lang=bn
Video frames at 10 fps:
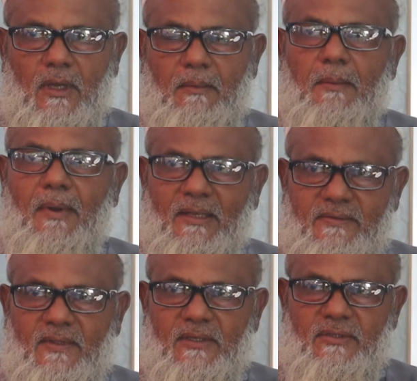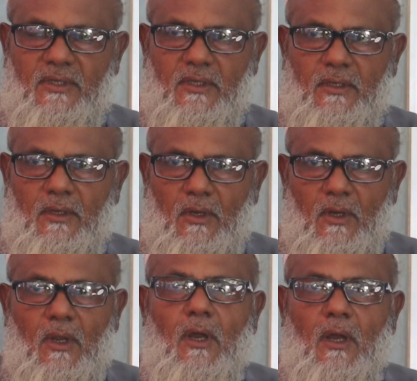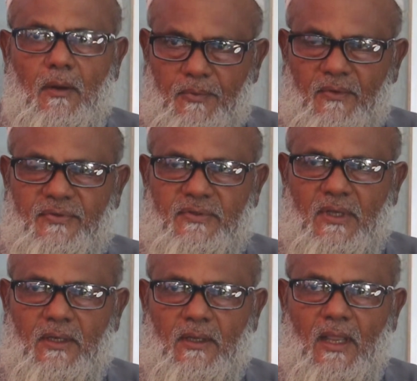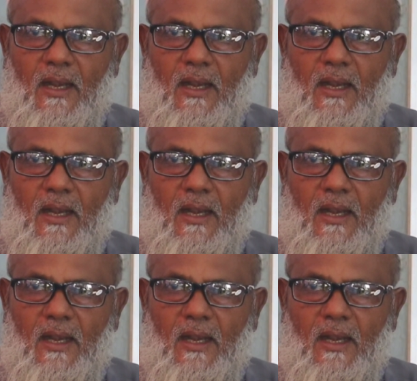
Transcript: আমার ভাইস্তা সে প্রফেসর